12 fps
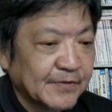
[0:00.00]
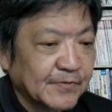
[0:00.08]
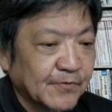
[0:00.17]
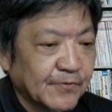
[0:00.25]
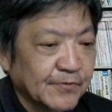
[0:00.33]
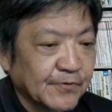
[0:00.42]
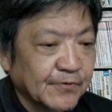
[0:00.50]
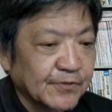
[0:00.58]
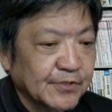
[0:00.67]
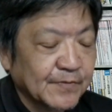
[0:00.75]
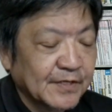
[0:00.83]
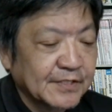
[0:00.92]
めに公
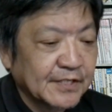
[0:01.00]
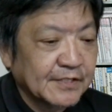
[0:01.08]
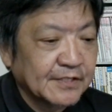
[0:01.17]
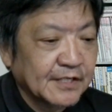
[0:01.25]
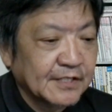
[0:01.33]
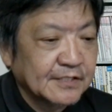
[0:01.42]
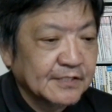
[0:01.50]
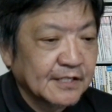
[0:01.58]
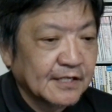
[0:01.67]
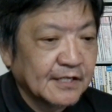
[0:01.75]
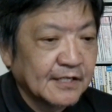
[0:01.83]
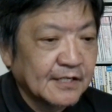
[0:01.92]
表しませんでし
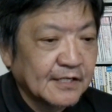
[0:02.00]
た